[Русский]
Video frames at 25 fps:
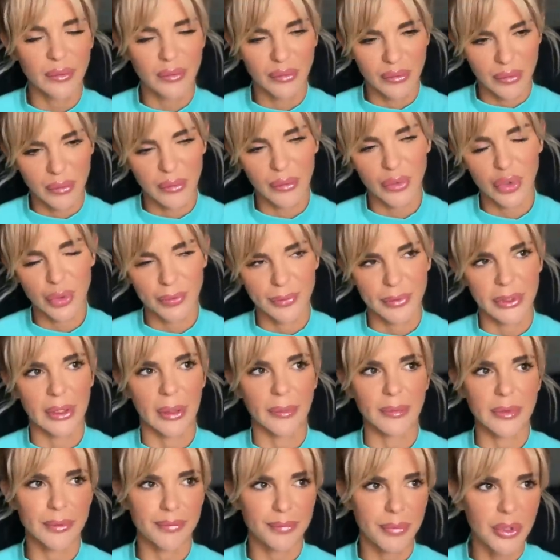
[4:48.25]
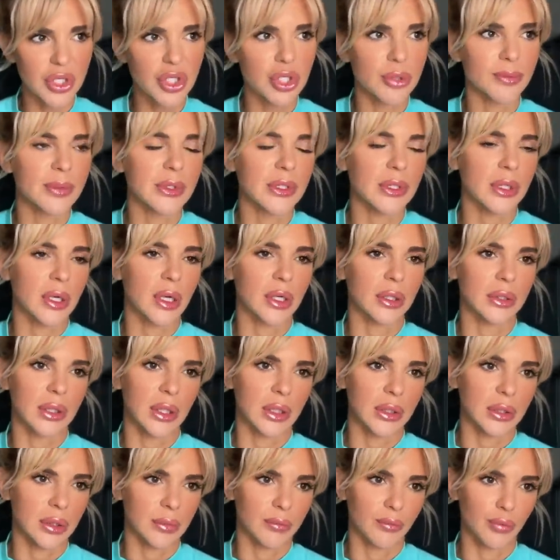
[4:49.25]
может быть, там спишемся
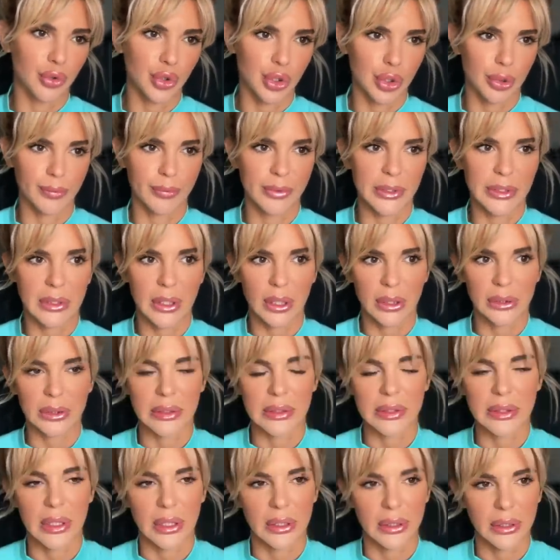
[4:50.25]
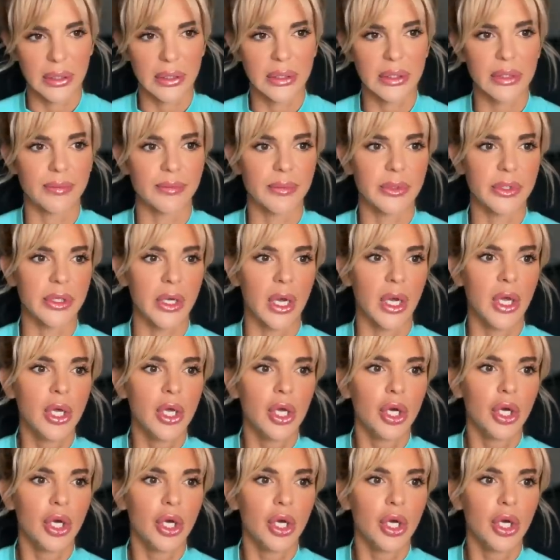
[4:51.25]
когда-то, может быть, как-то сконнектимся,